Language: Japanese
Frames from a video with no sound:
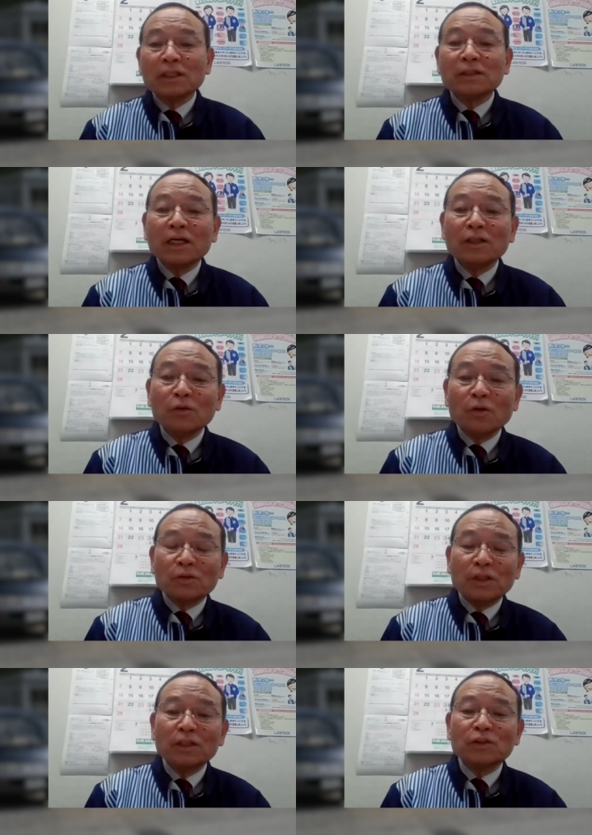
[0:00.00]
まず全体
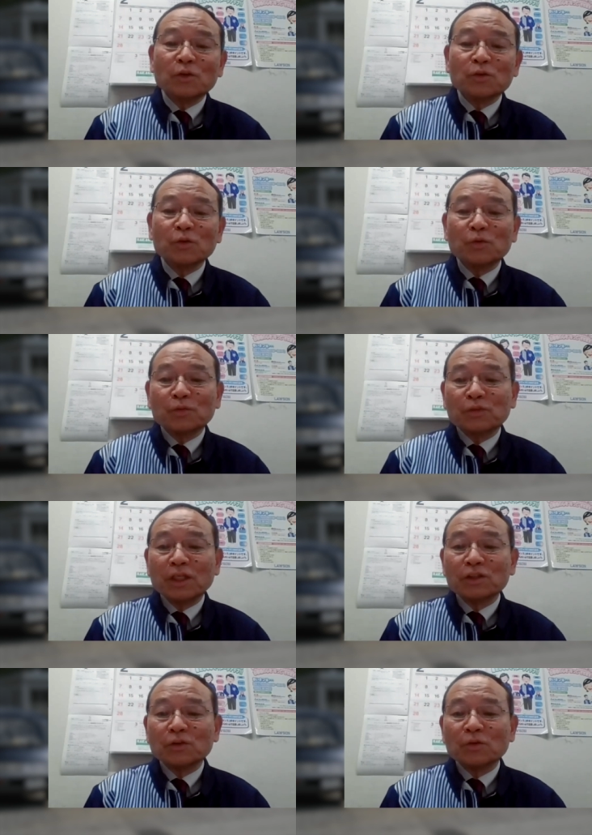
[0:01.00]
の店長と
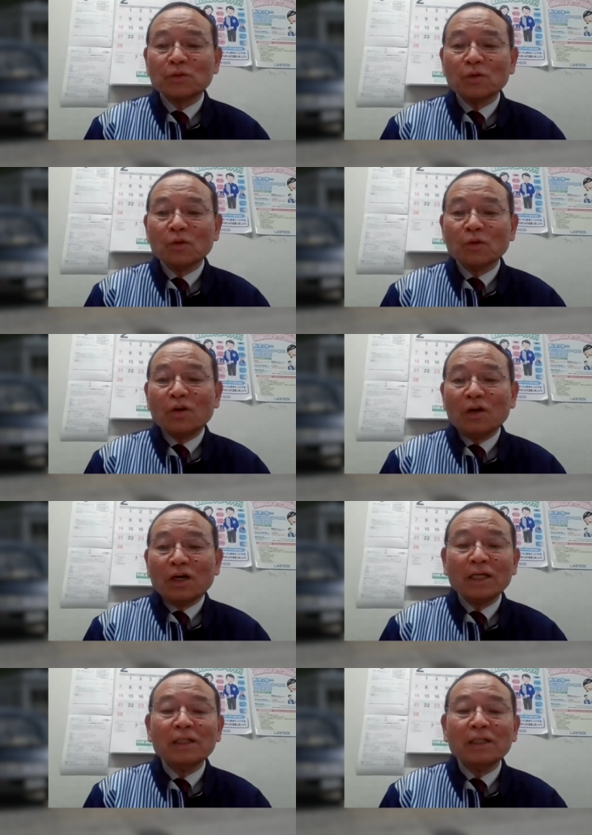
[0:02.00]
副店長の